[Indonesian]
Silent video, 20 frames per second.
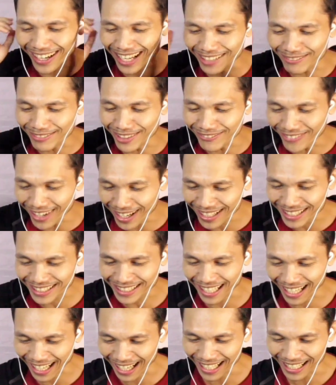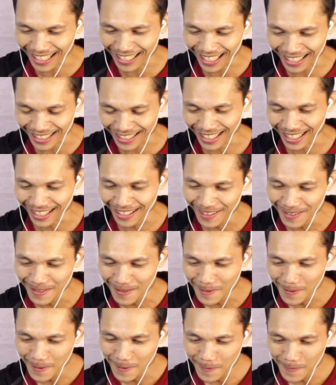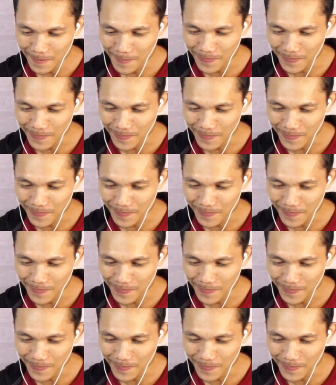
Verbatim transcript: kayak udah lama banget ya nggak lihat ya